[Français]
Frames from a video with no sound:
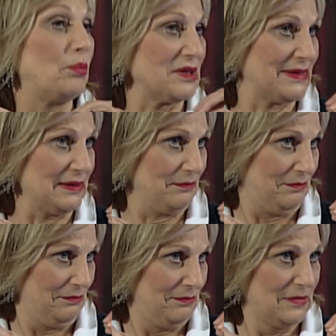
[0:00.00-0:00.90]
possible.
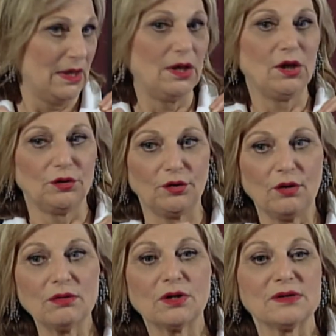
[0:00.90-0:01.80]

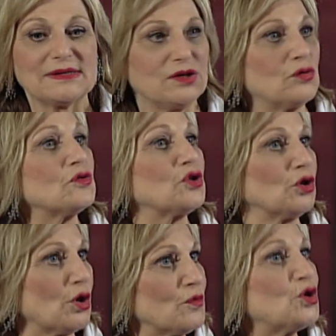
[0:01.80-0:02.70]
Donc, c'est sûr, c'est
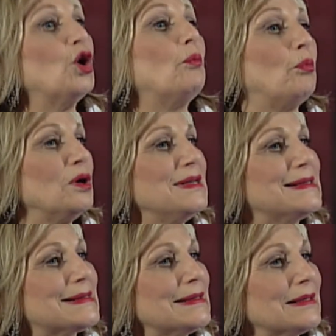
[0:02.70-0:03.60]
une commission
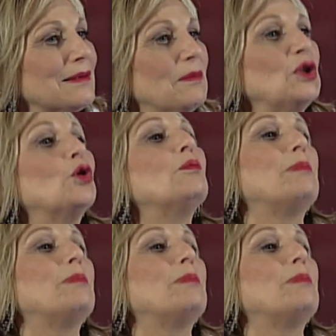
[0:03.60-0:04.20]
politique, mais non